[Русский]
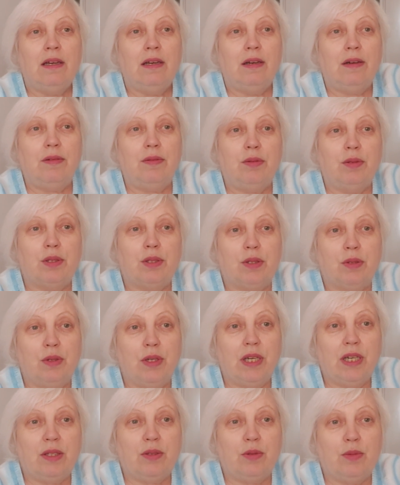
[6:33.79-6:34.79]
Вот, ну
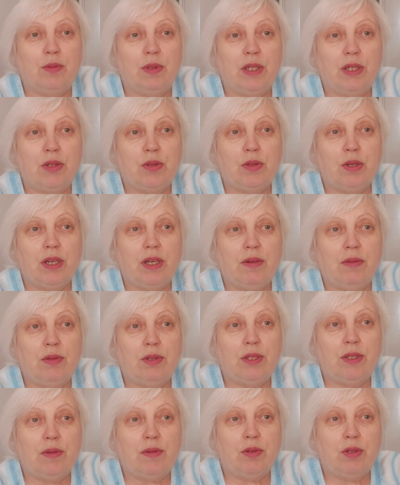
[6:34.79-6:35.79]
я думаю, что я его
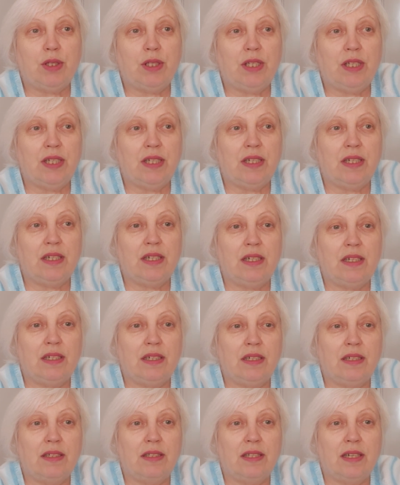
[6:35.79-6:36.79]
сегодня
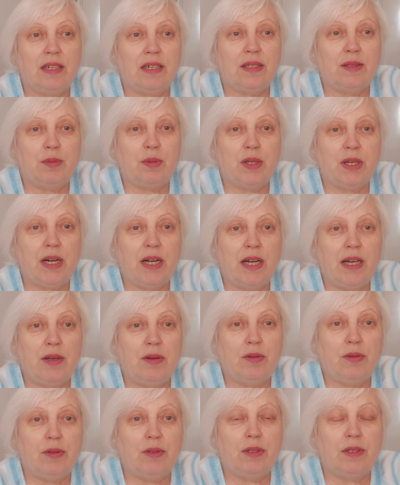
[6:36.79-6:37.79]
э,
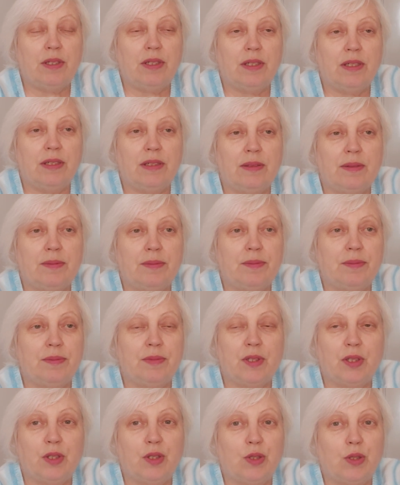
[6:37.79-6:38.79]
доразбираю.
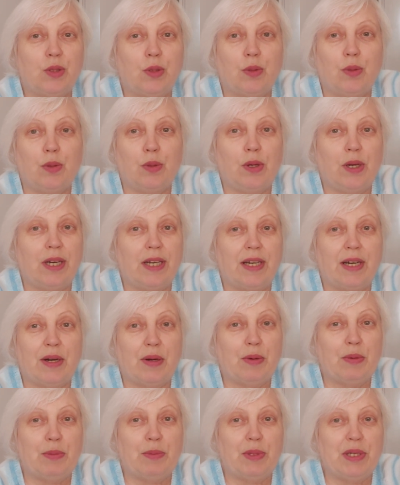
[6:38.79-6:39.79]
Эм, столько
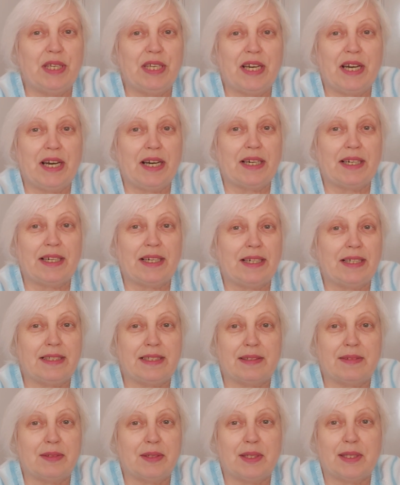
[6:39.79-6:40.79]
у меня,
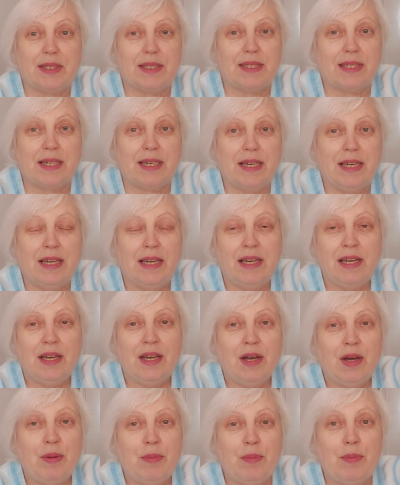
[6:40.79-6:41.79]
оказывается,
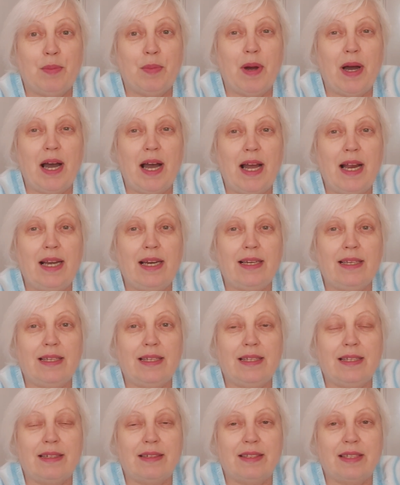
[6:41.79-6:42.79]

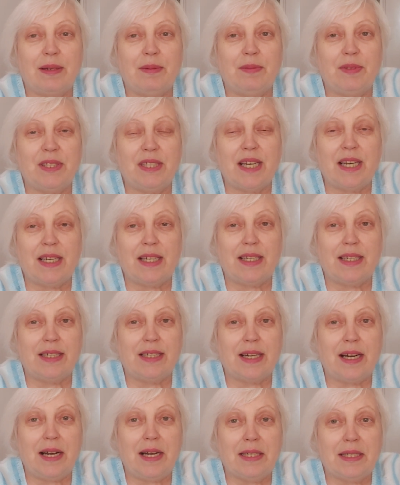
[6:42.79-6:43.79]
маленьких, там всяких
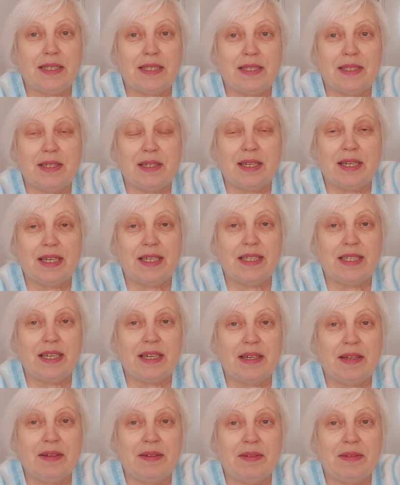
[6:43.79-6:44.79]
разных.
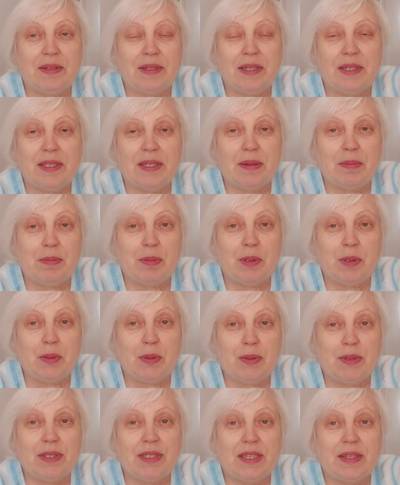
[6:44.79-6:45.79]
Это, это
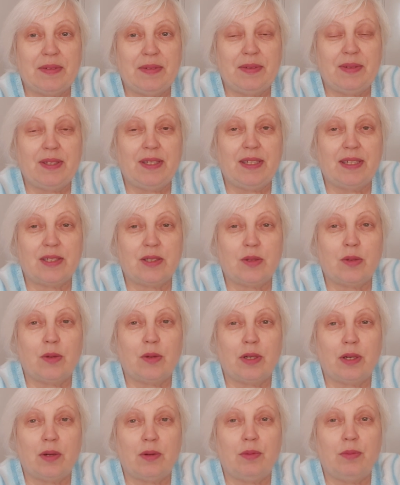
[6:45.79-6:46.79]
просто финиш.
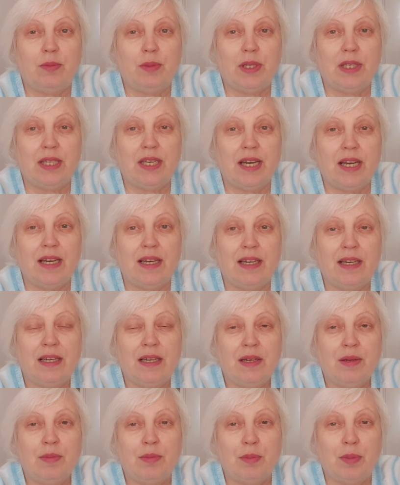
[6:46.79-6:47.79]
Сколько у меня
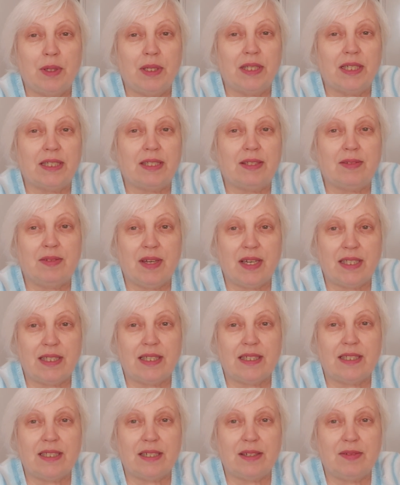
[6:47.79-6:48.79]
было
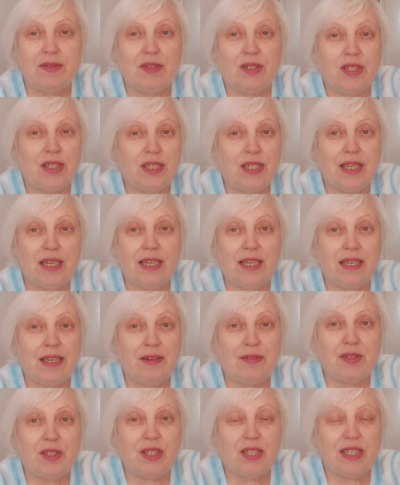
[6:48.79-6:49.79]
связанных вещей.
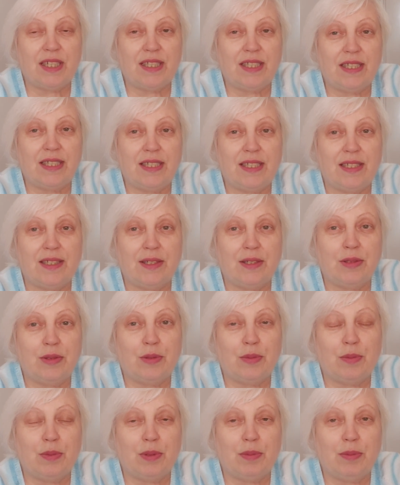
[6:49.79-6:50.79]
Я вчера сидела и
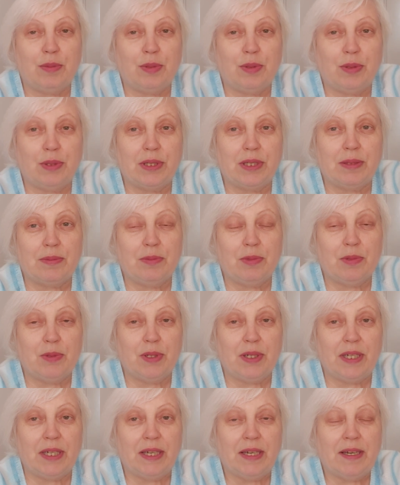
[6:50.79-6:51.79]
думаю, боже
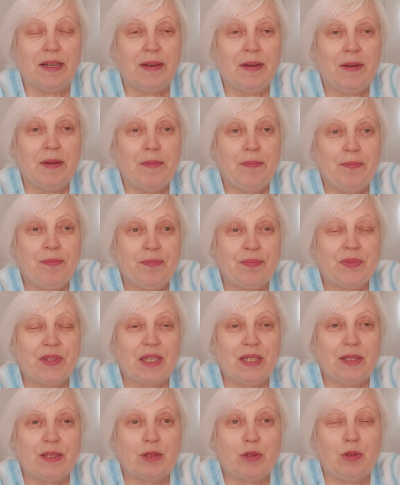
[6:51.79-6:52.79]
мой,
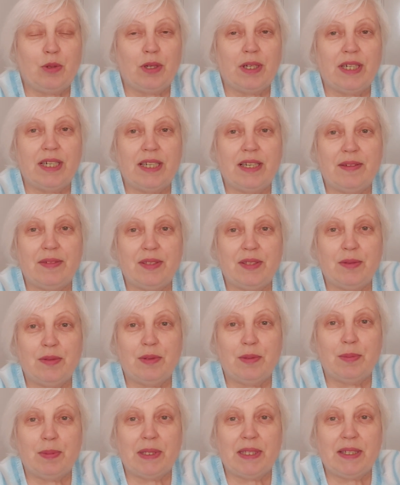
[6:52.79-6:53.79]
сколько я
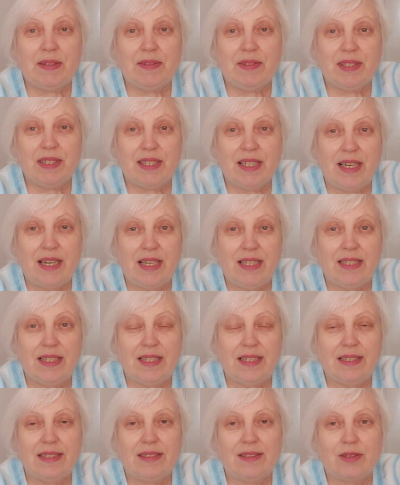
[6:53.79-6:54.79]
всего
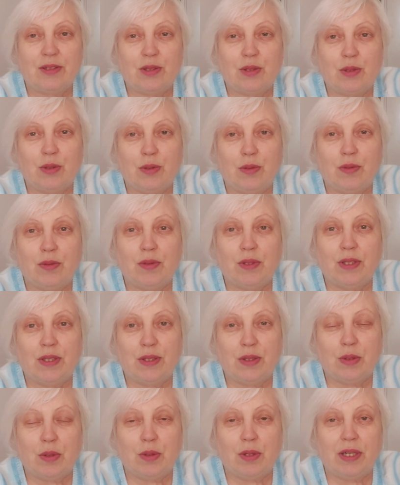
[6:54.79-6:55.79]
понавязала, что вот
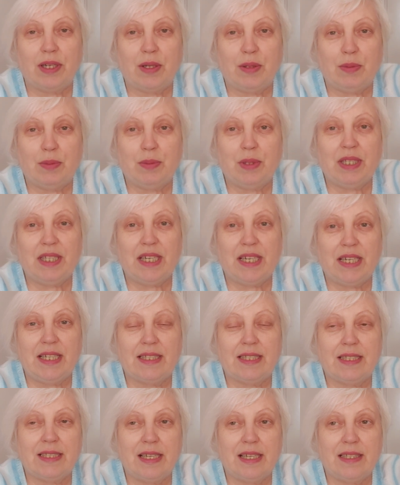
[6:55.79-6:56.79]
столько у меня
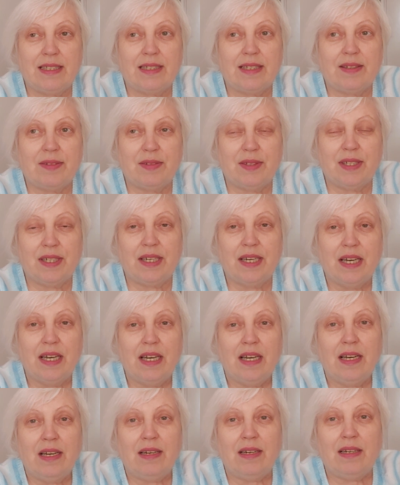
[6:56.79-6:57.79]
остатков, и
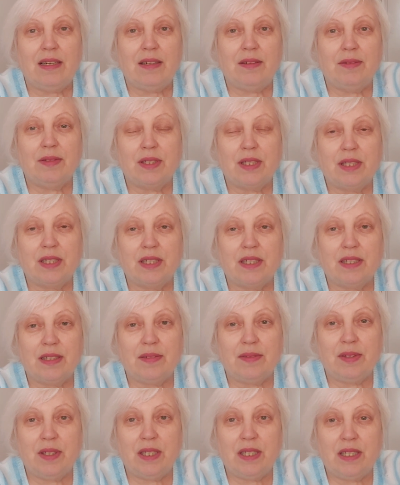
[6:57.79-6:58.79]
э, вы
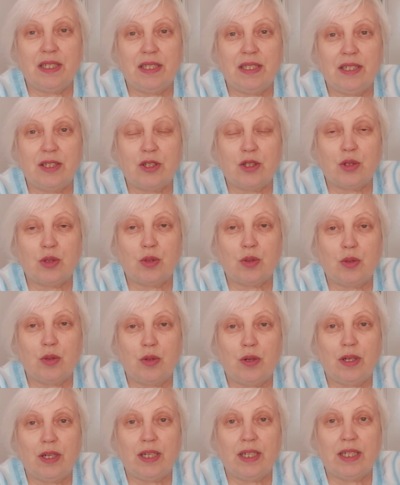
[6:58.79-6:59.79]
же видите,
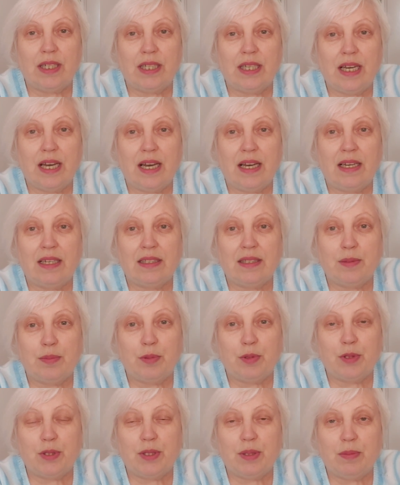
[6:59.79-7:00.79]
что я,
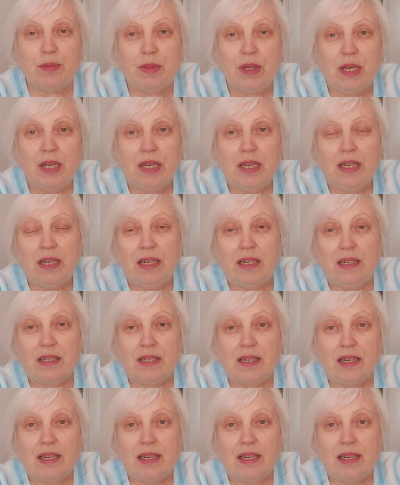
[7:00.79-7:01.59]
допустим, э,